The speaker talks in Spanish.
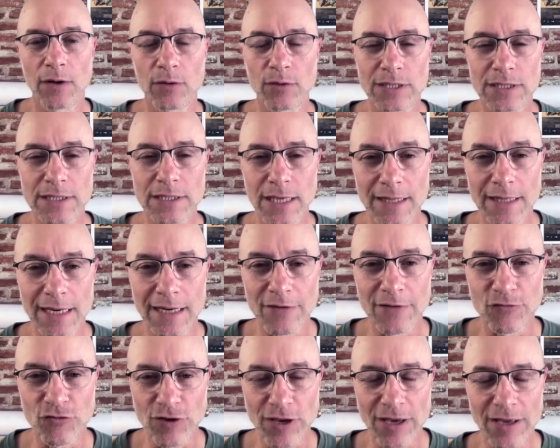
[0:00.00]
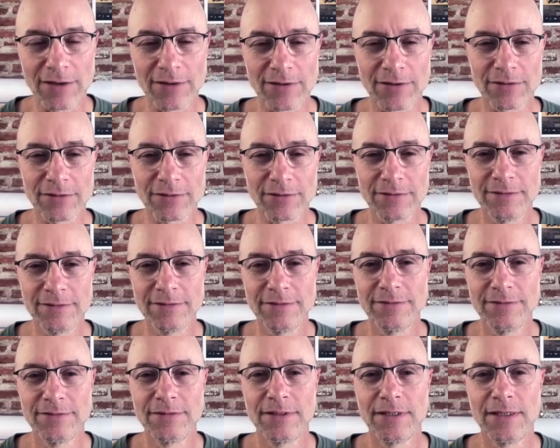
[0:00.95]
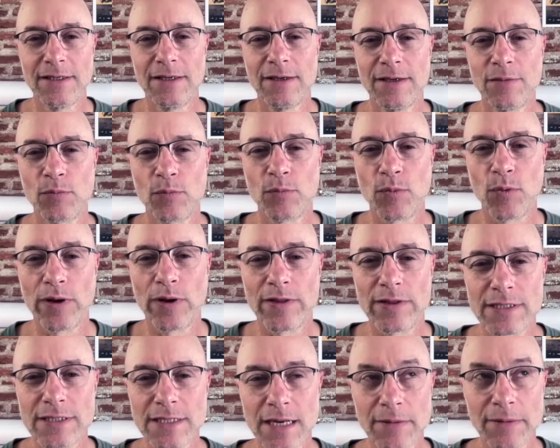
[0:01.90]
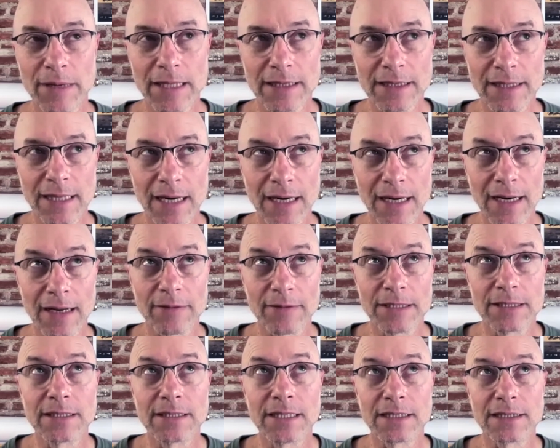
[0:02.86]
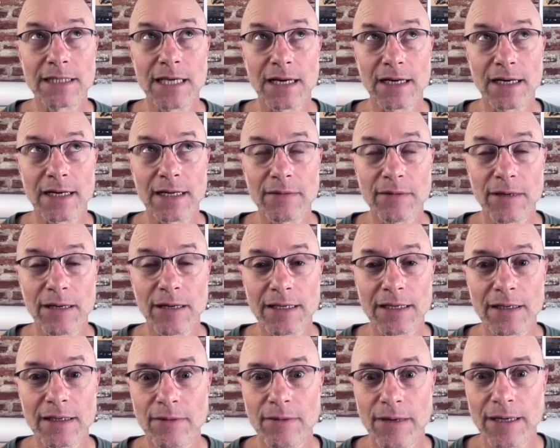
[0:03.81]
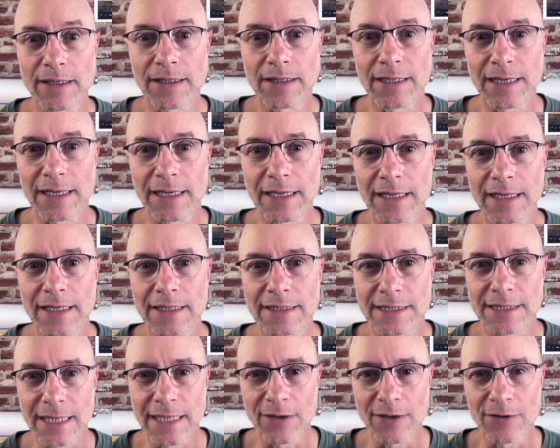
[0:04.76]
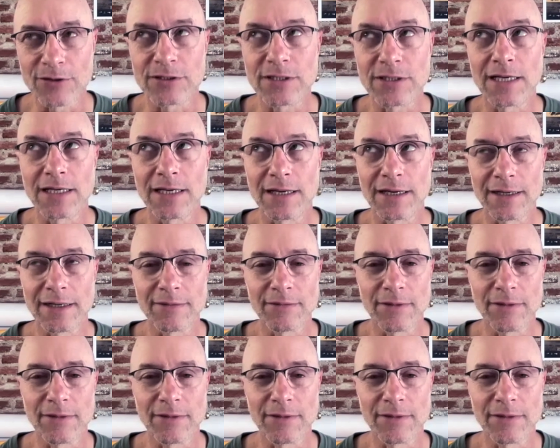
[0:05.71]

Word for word: aunque sea del infierno, puedes levantar la vista hacia arriba y ver que el cielo está allá